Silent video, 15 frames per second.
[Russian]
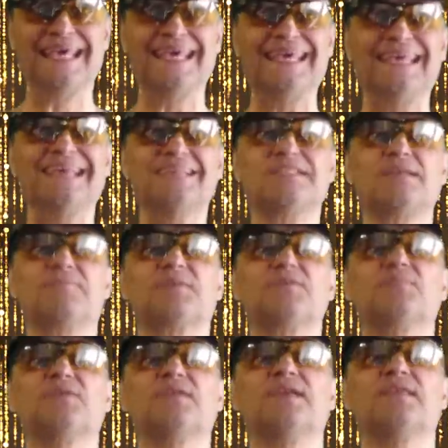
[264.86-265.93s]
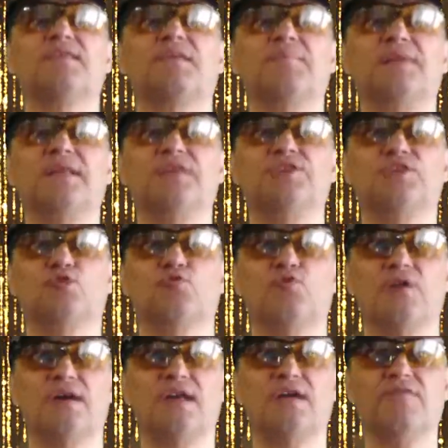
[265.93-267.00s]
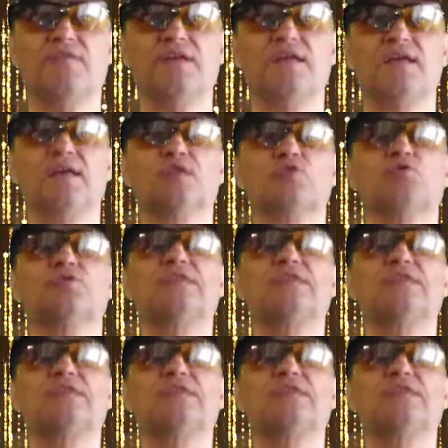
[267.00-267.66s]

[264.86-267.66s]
И если посмотреть на политику РФ, то